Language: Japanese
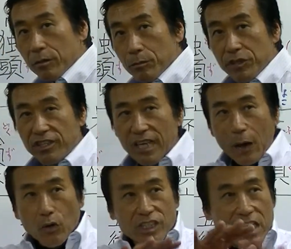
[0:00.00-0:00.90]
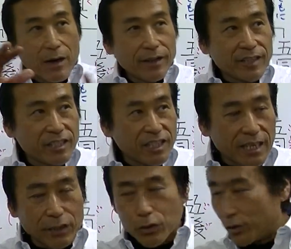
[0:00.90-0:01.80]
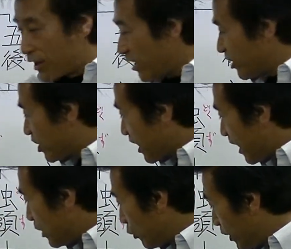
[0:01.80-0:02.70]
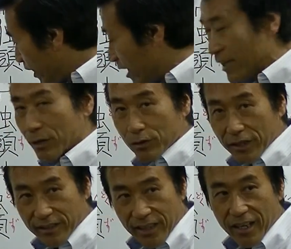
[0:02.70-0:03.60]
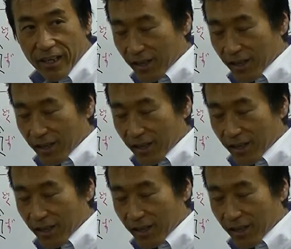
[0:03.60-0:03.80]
みんなを幸せにしたいというね誓いの願いがあるんですね